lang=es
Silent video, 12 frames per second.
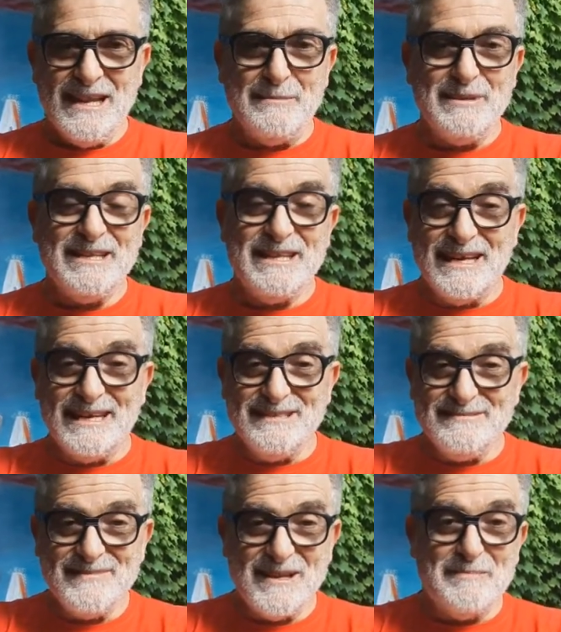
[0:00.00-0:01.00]
la
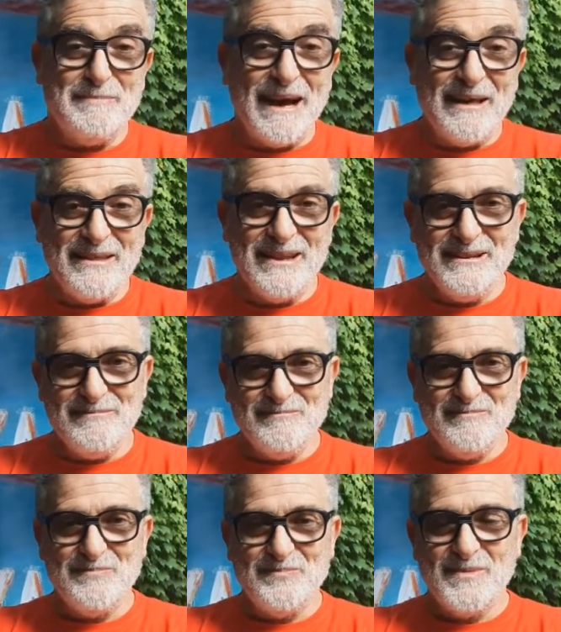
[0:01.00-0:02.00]
amistad, el padre,
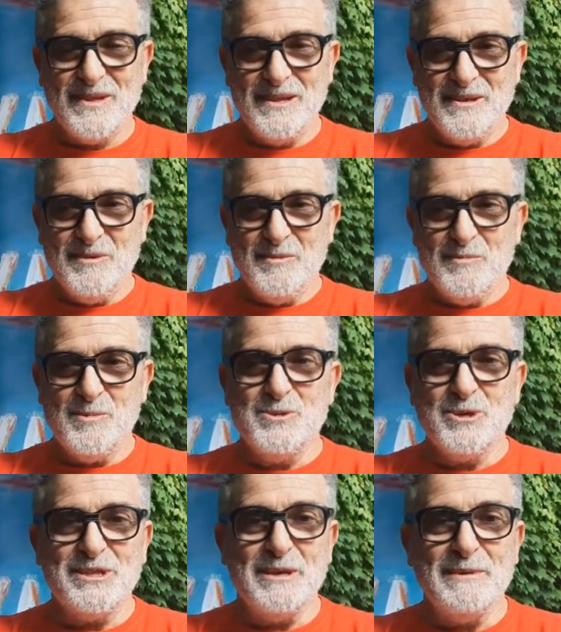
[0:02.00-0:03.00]

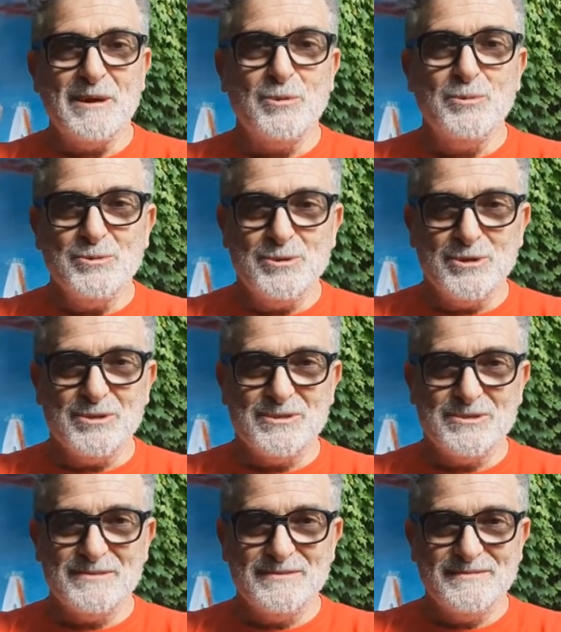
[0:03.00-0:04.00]
muchos temas
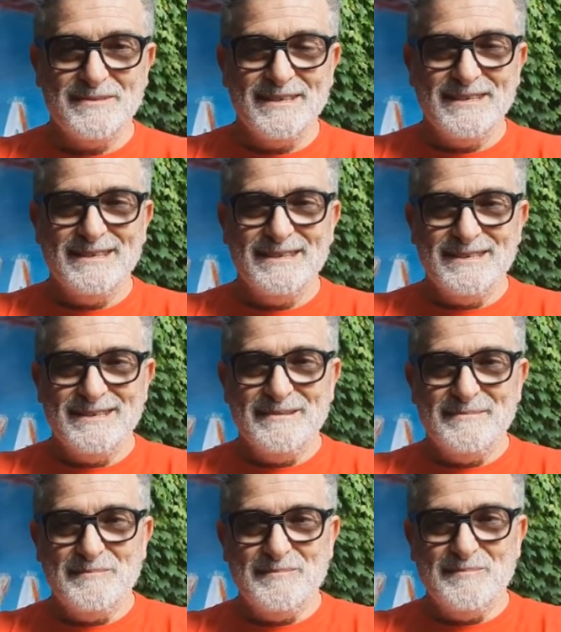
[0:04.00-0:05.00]
juntos,
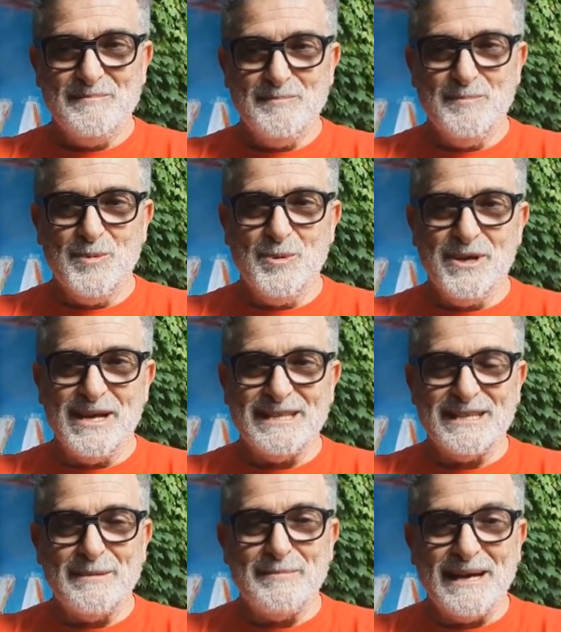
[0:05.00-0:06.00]
muy
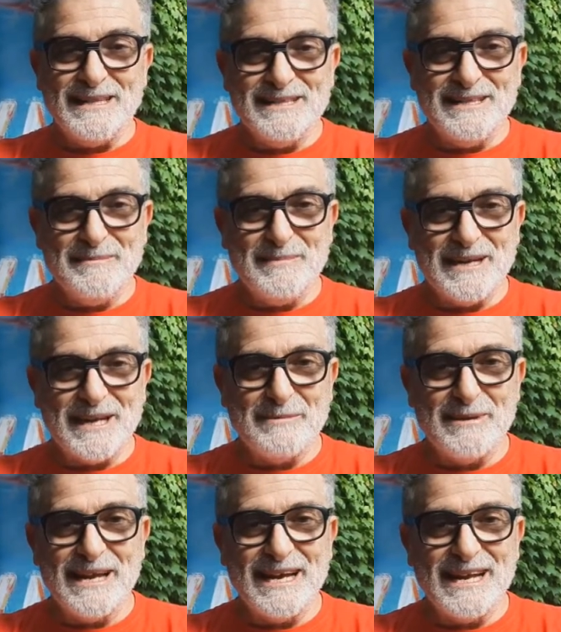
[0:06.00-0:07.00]
atrapante para que
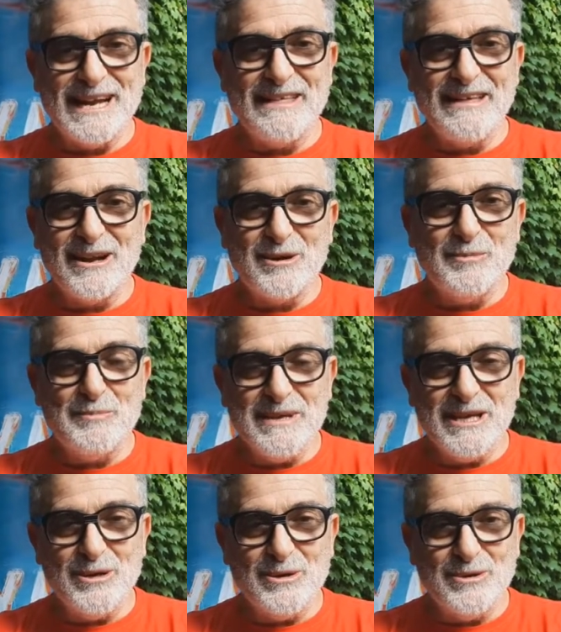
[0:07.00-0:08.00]
vengan a nadar
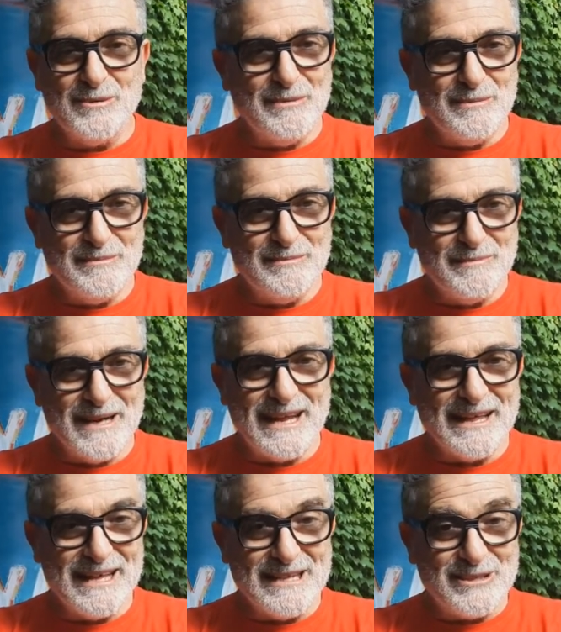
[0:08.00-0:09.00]
conmigo mar
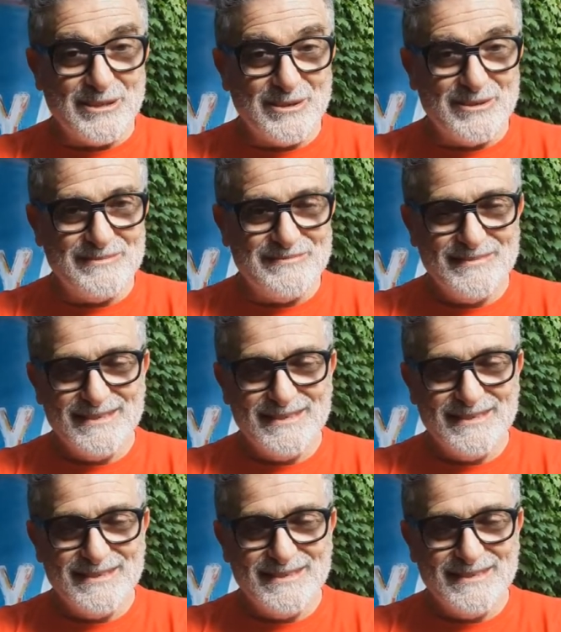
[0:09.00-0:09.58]
adentro